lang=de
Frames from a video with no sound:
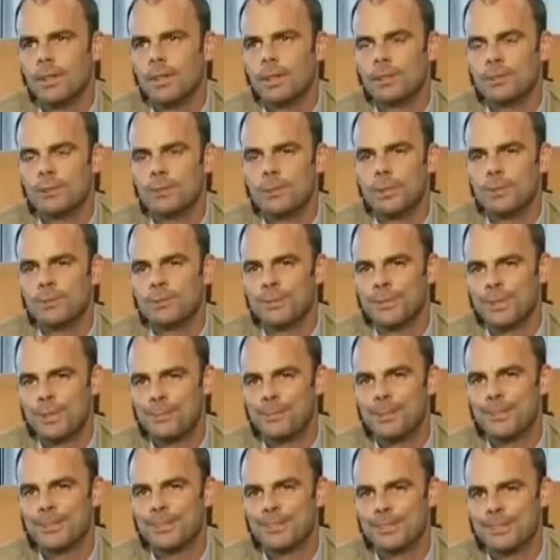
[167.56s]
Also am Anfang
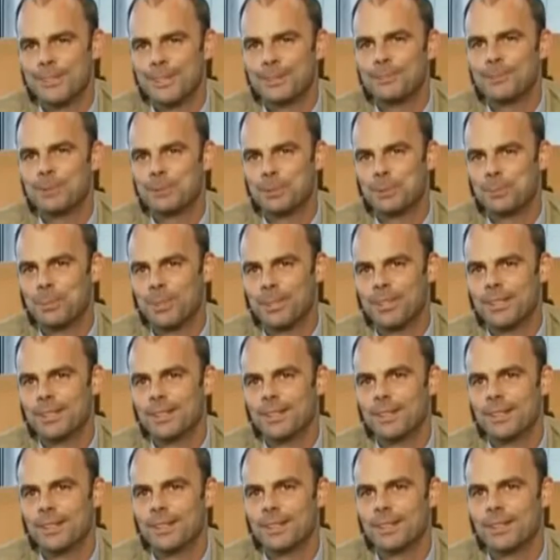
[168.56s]
haben alle gedacht, wir
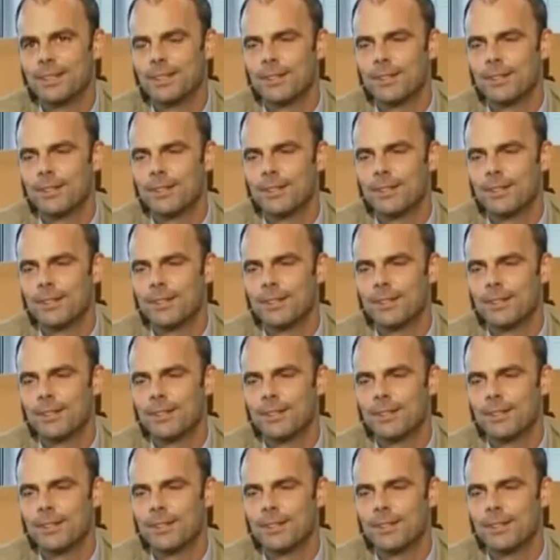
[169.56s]
spinnen,